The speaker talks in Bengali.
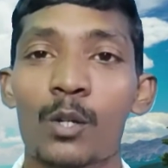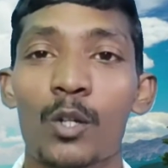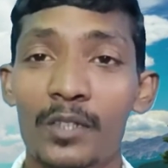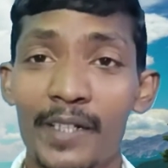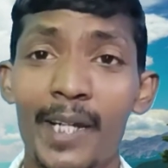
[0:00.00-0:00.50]

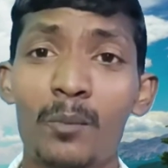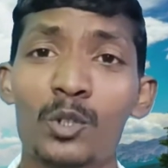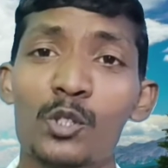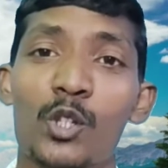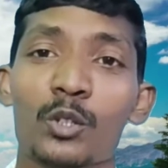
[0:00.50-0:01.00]
রত্নের
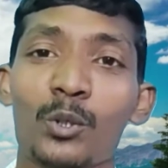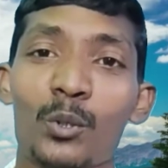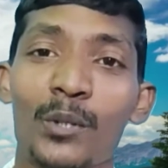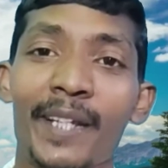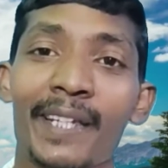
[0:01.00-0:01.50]
মতো যত্ন
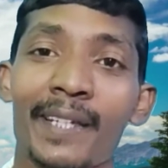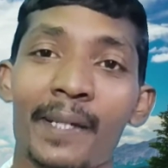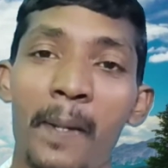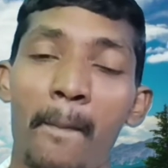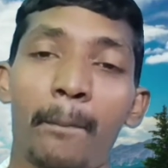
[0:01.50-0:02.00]
করে
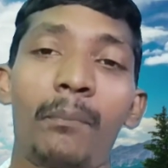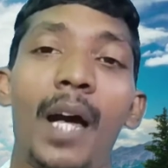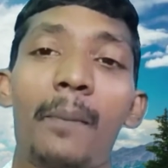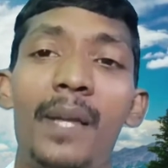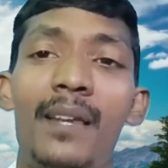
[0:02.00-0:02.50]

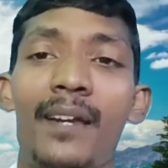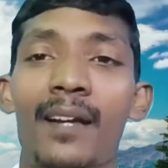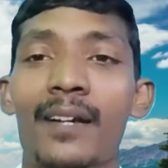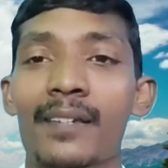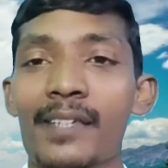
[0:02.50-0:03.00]
বাইবেল
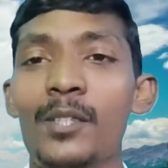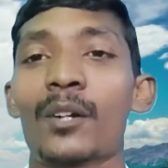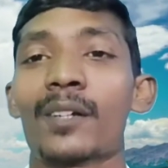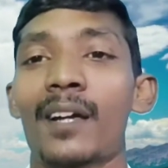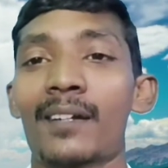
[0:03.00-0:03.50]
রাখা কি
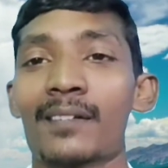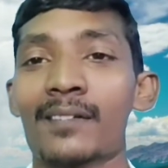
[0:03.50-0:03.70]
দরকার